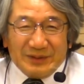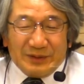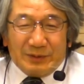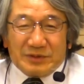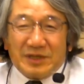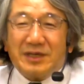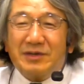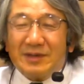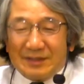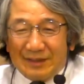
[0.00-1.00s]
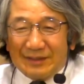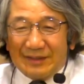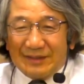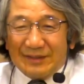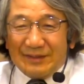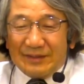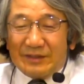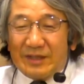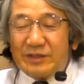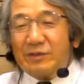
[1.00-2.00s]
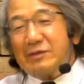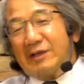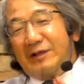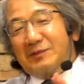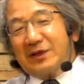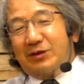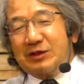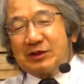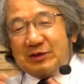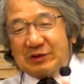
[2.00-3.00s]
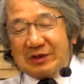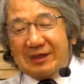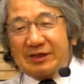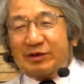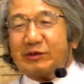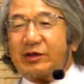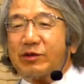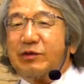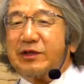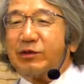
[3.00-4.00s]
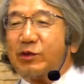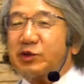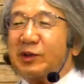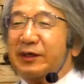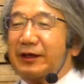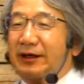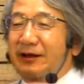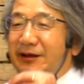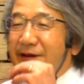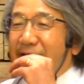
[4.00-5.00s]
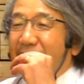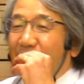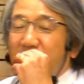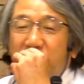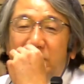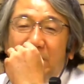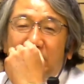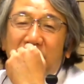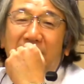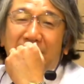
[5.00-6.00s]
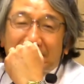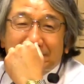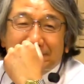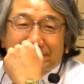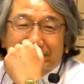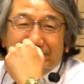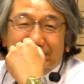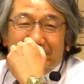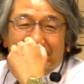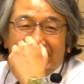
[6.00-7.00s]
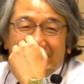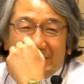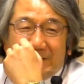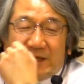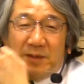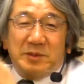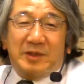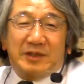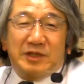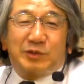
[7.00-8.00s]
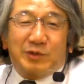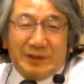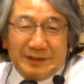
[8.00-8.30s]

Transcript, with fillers: でも生霊の間でね、篠の時まあ、当時篠の時がね、篠の時の奥さんの特徴はね、夫に言われても聞かない。神に言われたらイチゴロなの。